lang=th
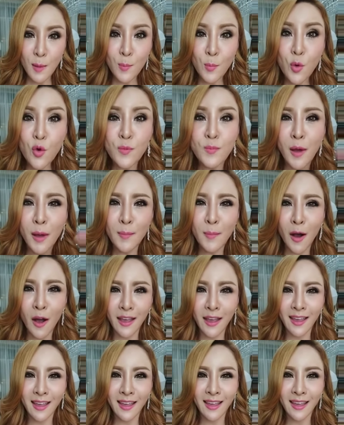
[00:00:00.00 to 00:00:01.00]
พูดบ่อ
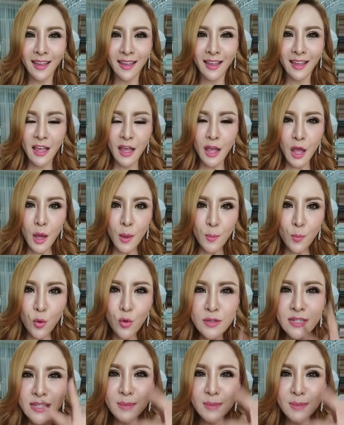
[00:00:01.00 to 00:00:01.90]
ยๆ พูด